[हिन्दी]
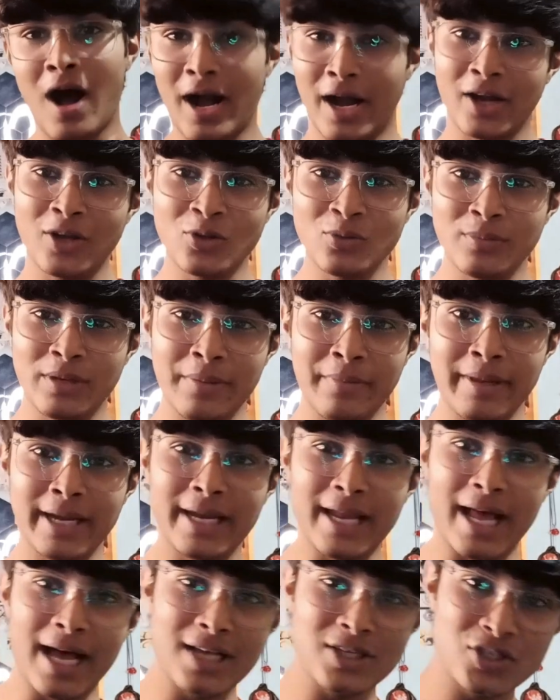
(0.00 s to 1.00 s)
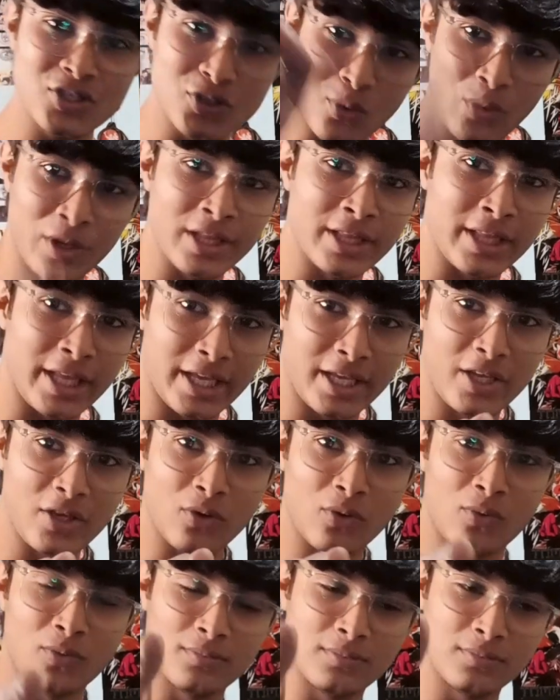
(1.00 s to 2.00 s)
अगर तुमने मेरी लास्ट स्टोरी देखी
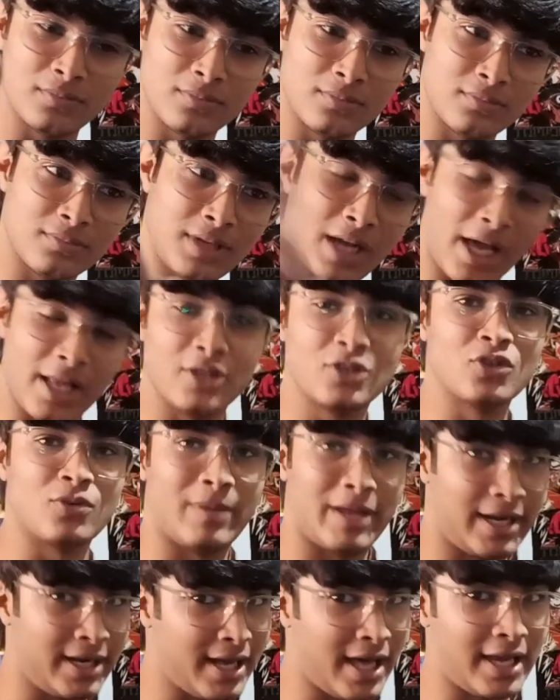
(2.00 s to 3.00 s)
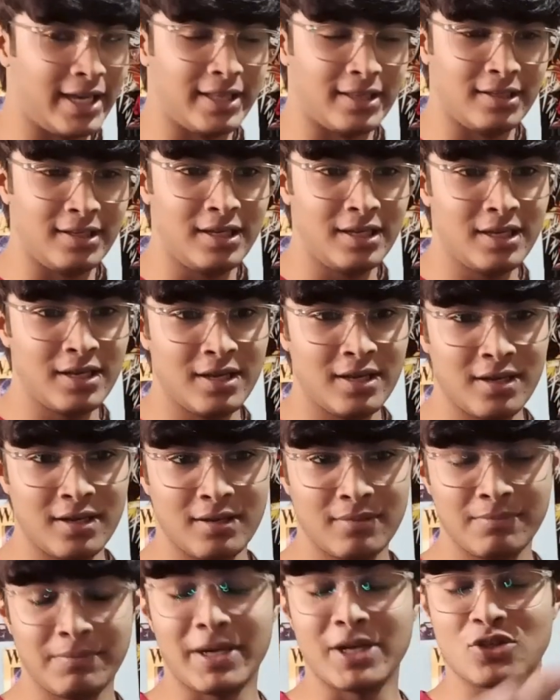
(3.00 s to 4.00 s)
हो कल जो मैंने डाली थी
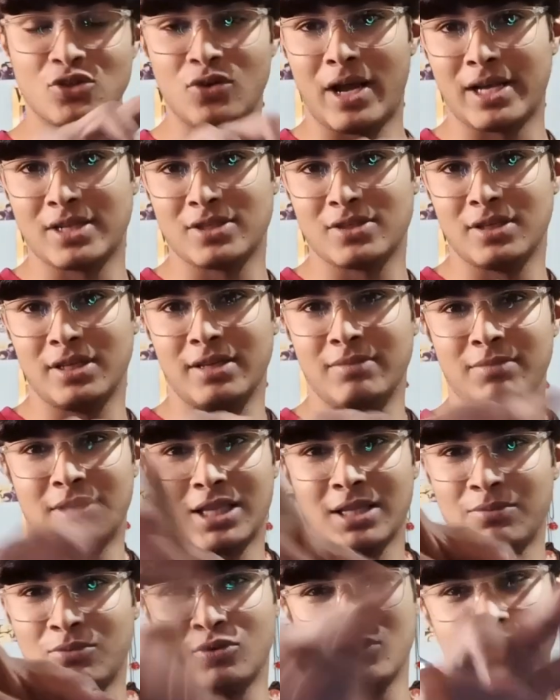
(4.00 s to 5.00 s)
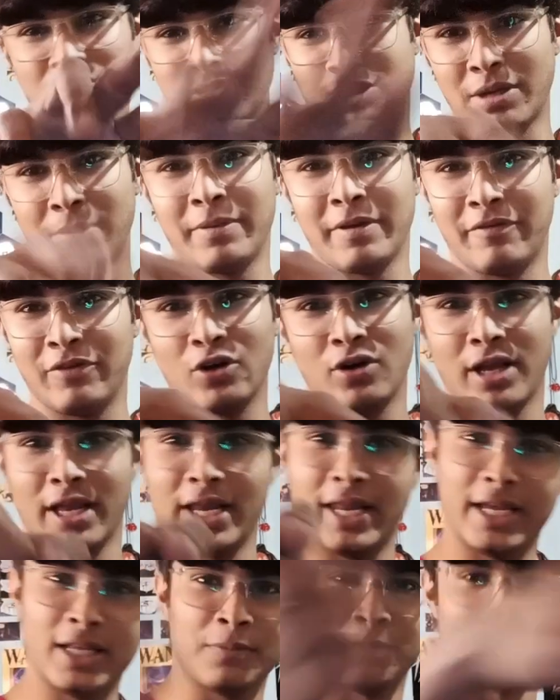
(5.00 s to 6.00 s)
परसों एक्चुअली मतलब जब ये वीडियो
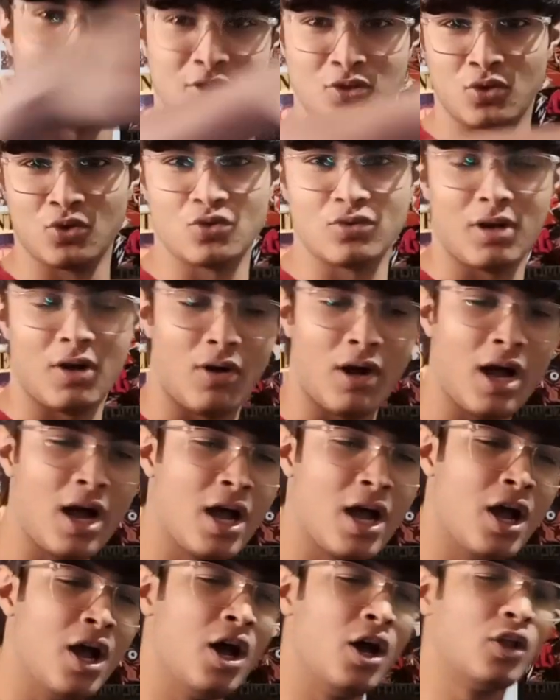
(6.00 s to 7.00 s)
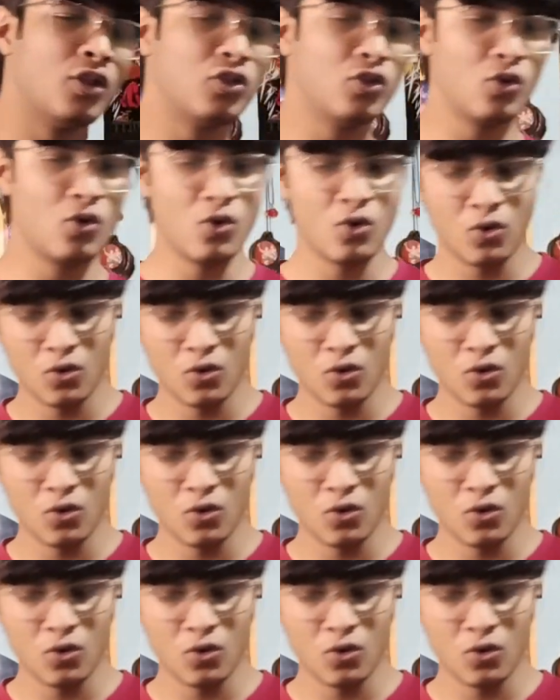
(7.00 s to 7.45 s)
डालेगी तो परसों हो चुका होगा तो